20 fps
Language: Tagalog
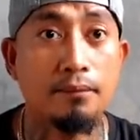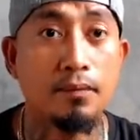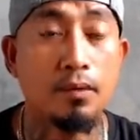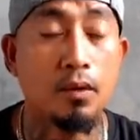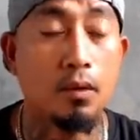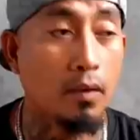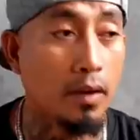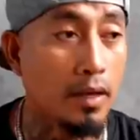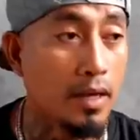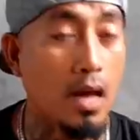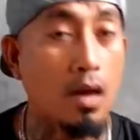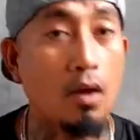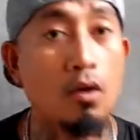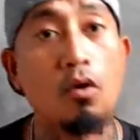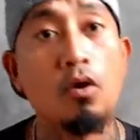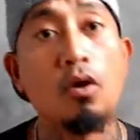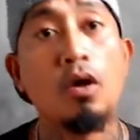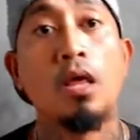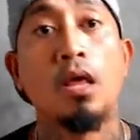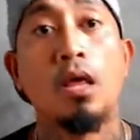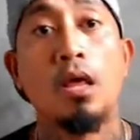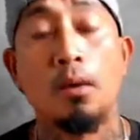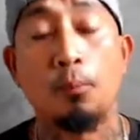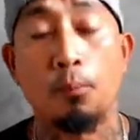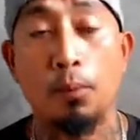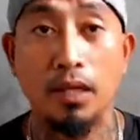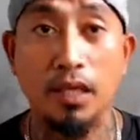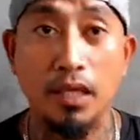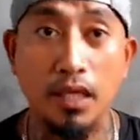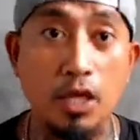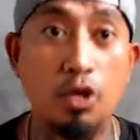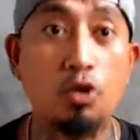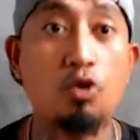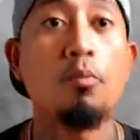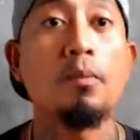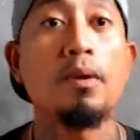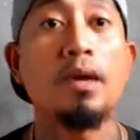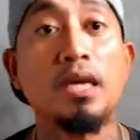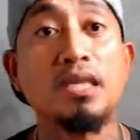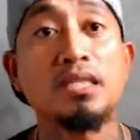Okay, ako, pwede kayong
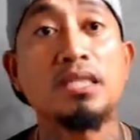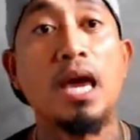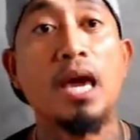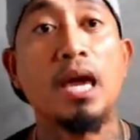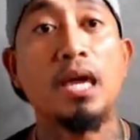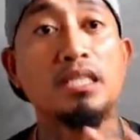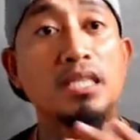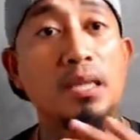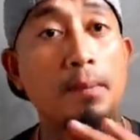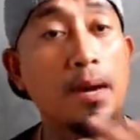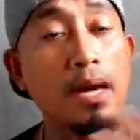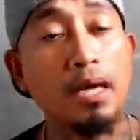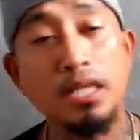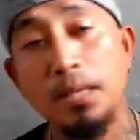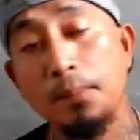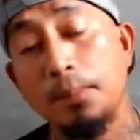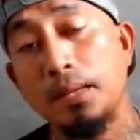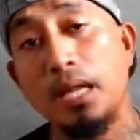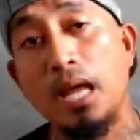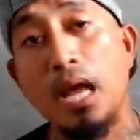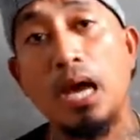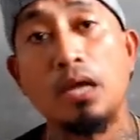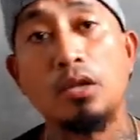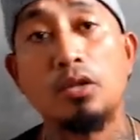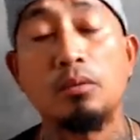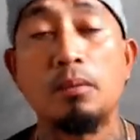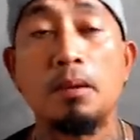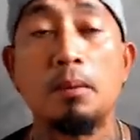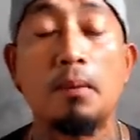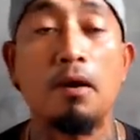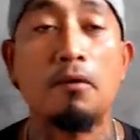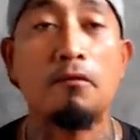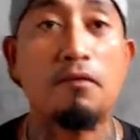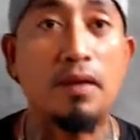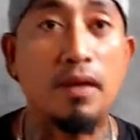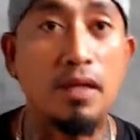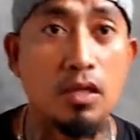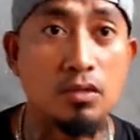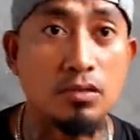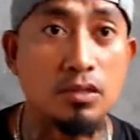humingi sa akin sa mga hindi pa nakakanood, may mga
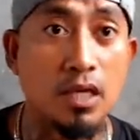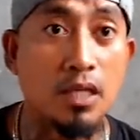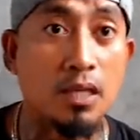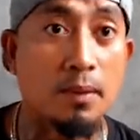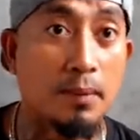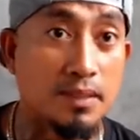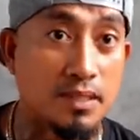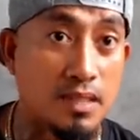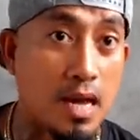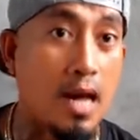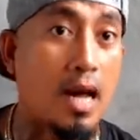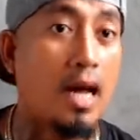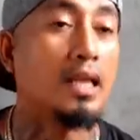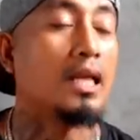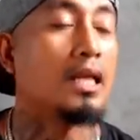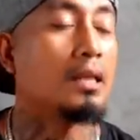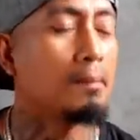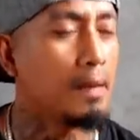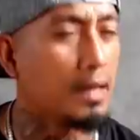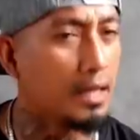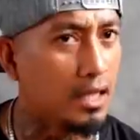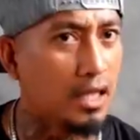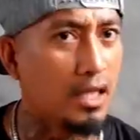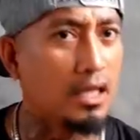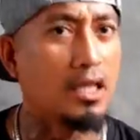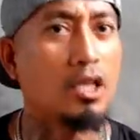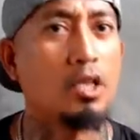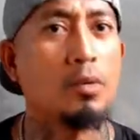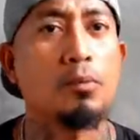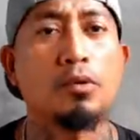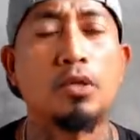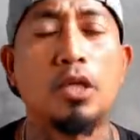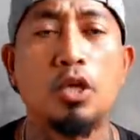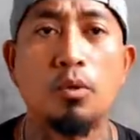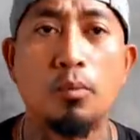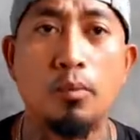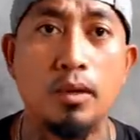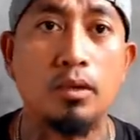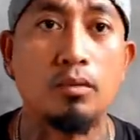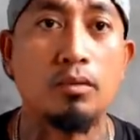videos tayo na basaan at makikita nyo po na
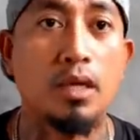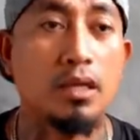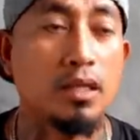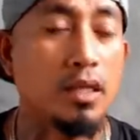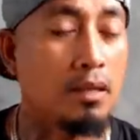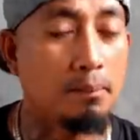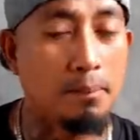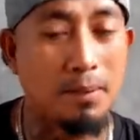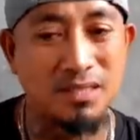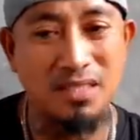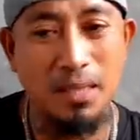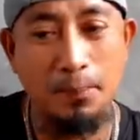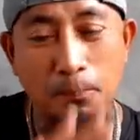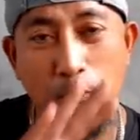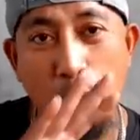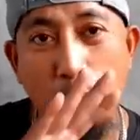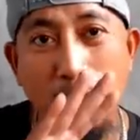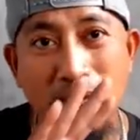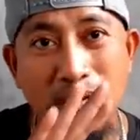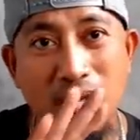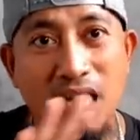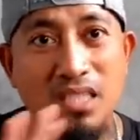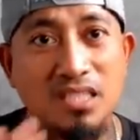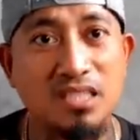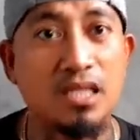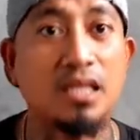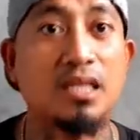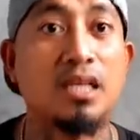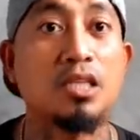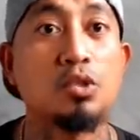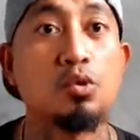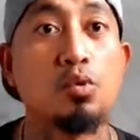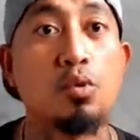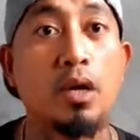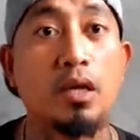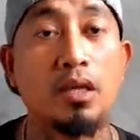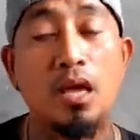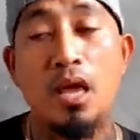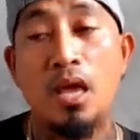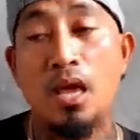yung manok natin. Basta pumarehas lang ng
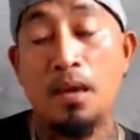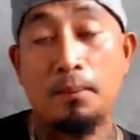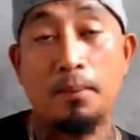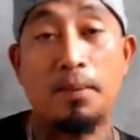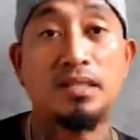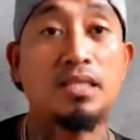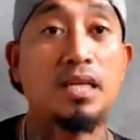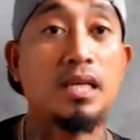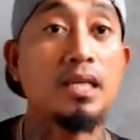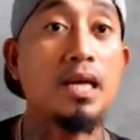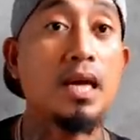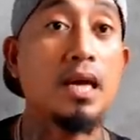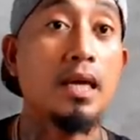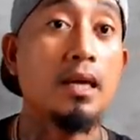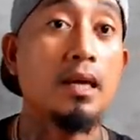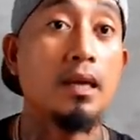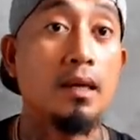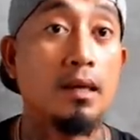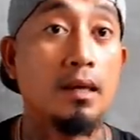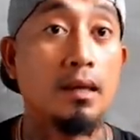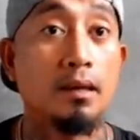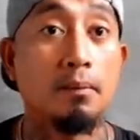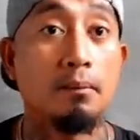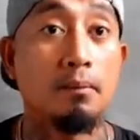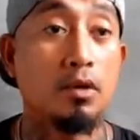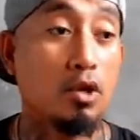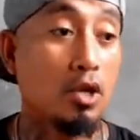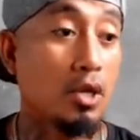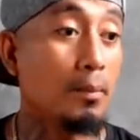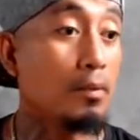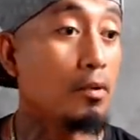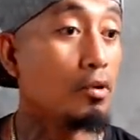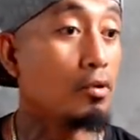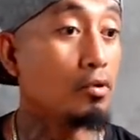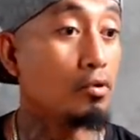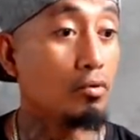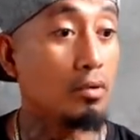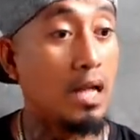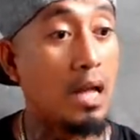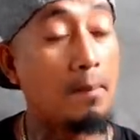sugat. Minsan nga eh, biruin mo,
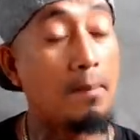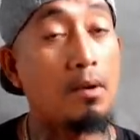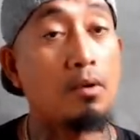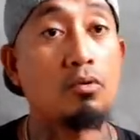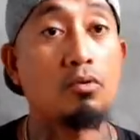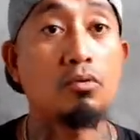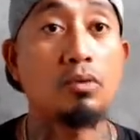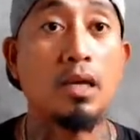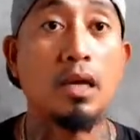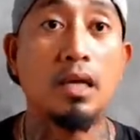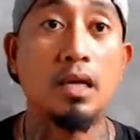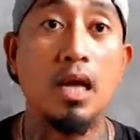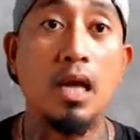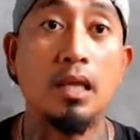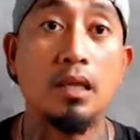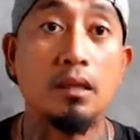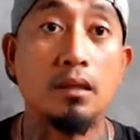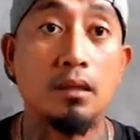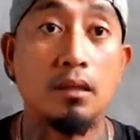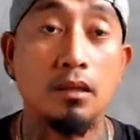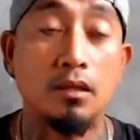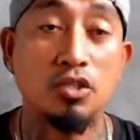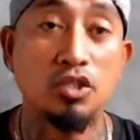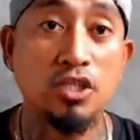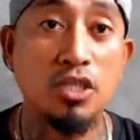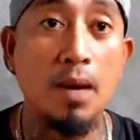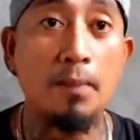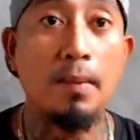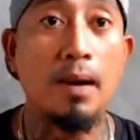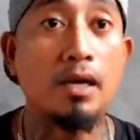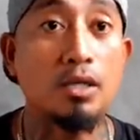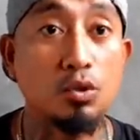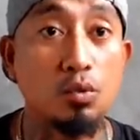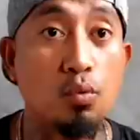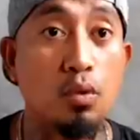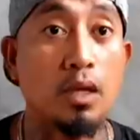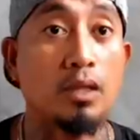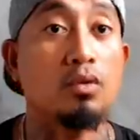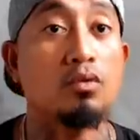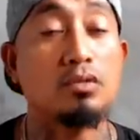yung labang ko nung nakaraan, siyam ang
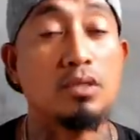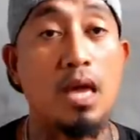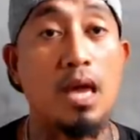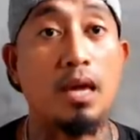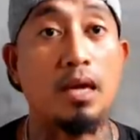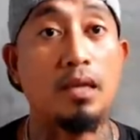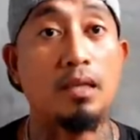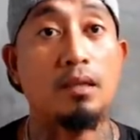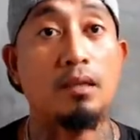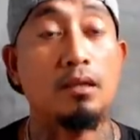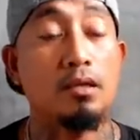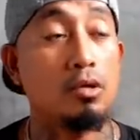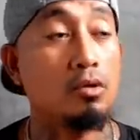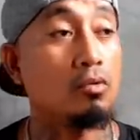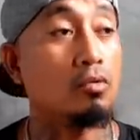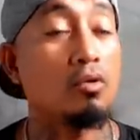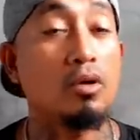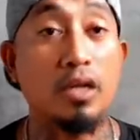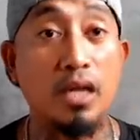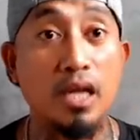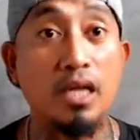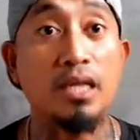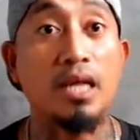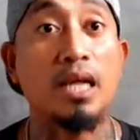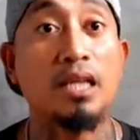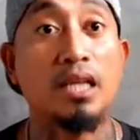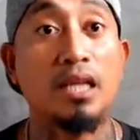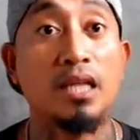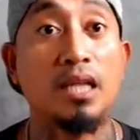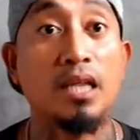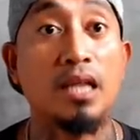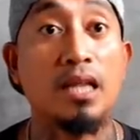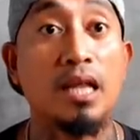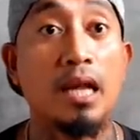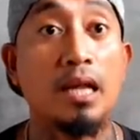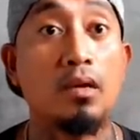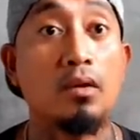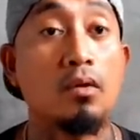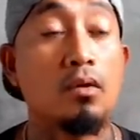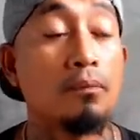sugat nung sa akin. Yung gray natin na
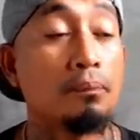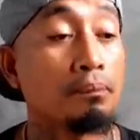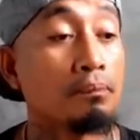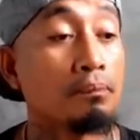nanalo.